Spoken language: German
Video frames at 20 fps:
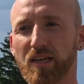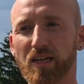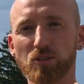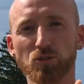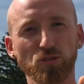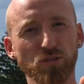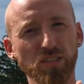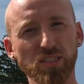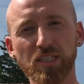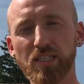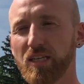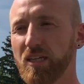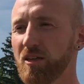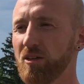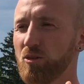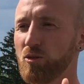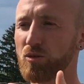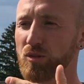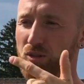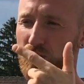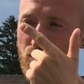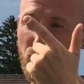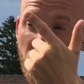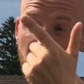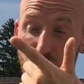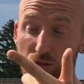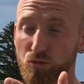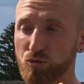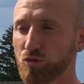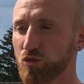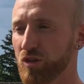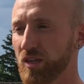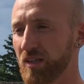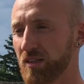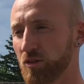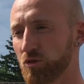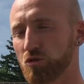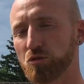also Ziele oder Zielzustände